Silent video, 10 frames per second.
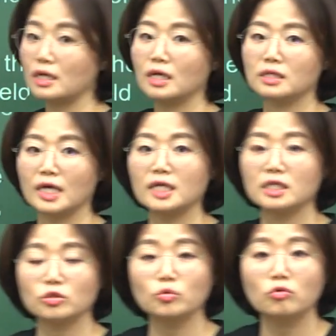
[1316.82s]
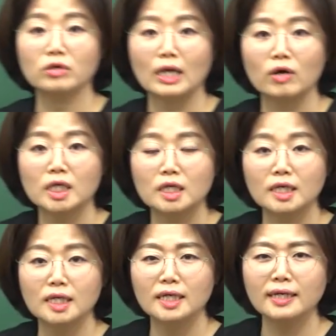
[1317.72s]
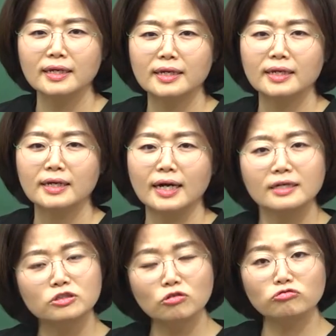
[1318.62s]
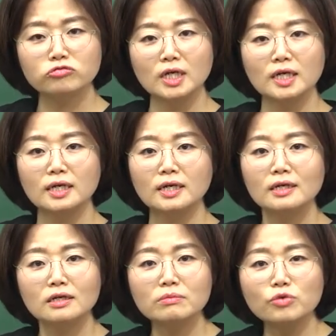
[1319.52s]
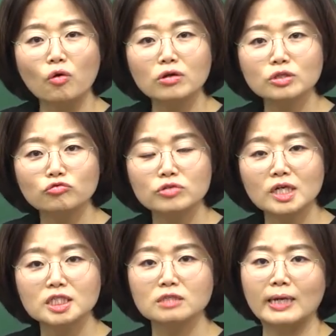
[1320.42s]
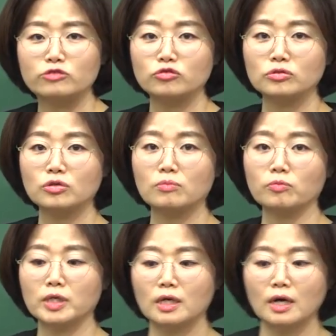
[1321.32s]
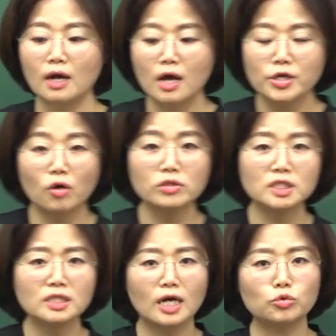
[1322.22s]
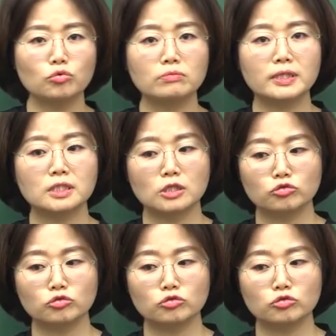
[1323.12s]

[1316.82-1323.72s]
예, 예의상 써놓은 거에 나왔길래 아 그렇구나. 그럼 여기서 우리가 지금 알 수 있는 건 뭡니까? 현재 내가 돈을 받았는데